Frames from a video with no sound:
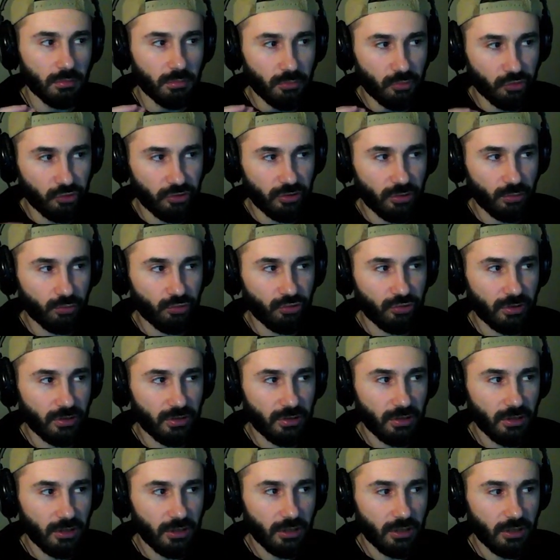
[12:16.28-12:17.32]
Myślę,
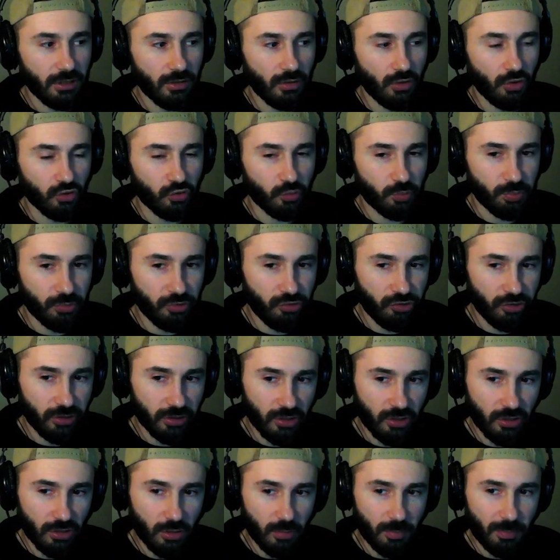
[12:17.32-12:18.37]
że odbicie
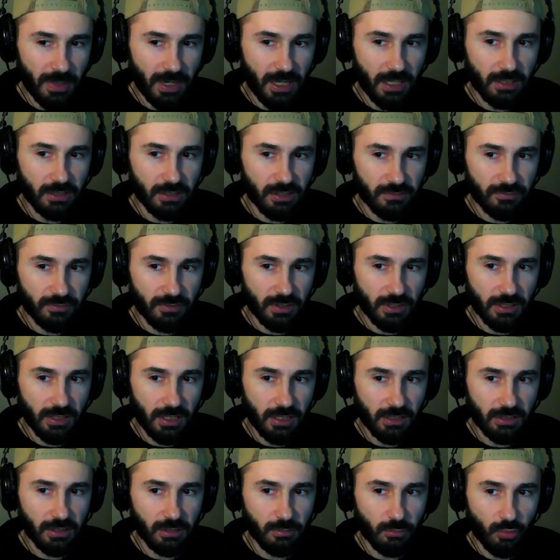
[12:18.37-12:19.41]
kopalni w klanie